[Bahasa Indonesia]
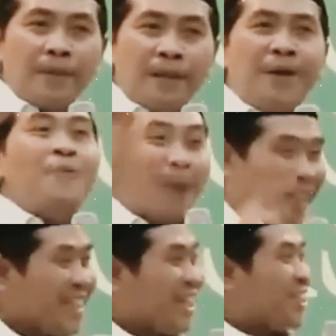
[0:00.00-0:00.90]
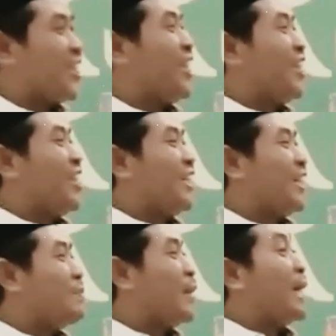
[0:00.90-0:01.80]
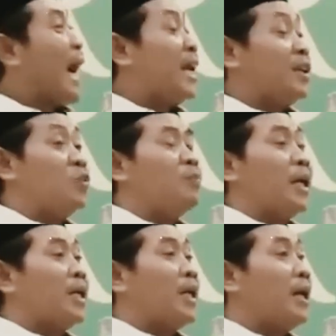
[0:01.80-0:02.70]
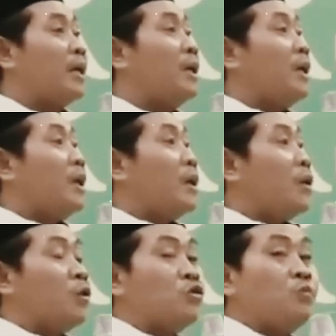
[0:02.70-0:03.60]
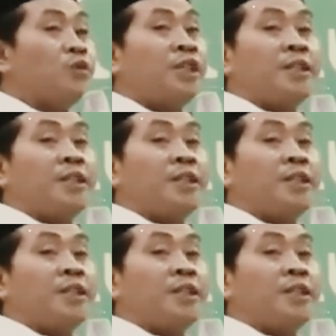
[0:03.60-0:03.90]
bagi rizki tadi Mikael itu bagian konsumsi